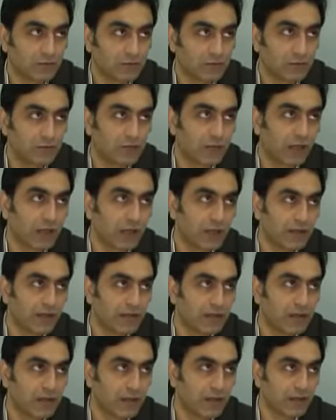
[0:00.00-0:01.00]
Buna
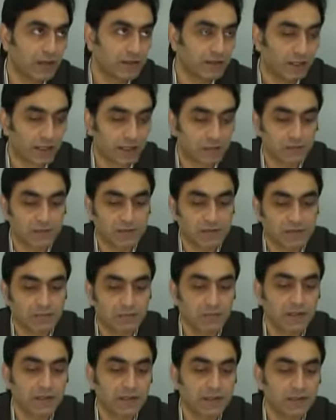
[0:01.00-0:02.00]
müdahale ederler. Yani
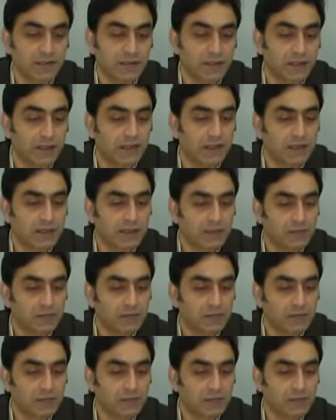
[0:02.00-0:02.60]
bizim mekanda